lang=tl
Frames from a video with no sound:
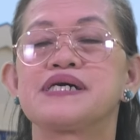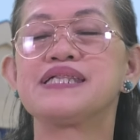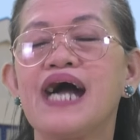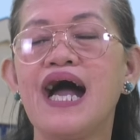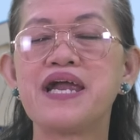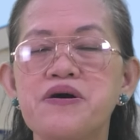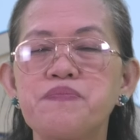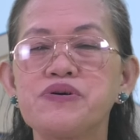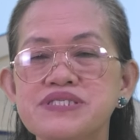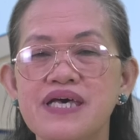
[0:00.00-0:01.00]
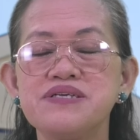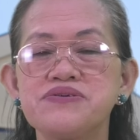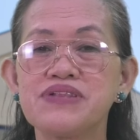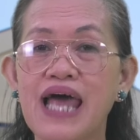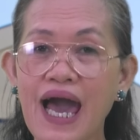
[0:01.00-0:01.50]
Magandang araw po sa
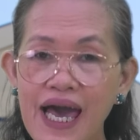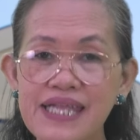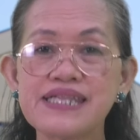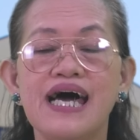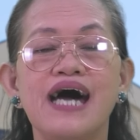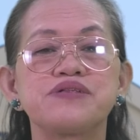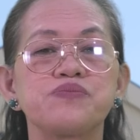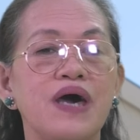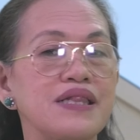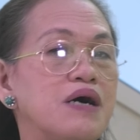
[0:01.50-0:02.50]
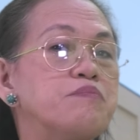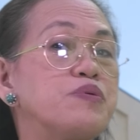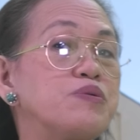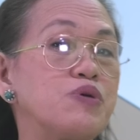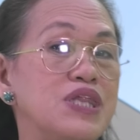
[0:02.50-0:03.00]
inyong lahat at welcome
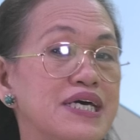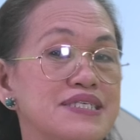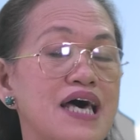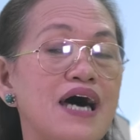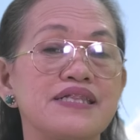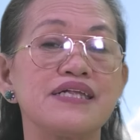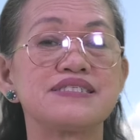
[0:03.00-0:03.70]
pong muli sa,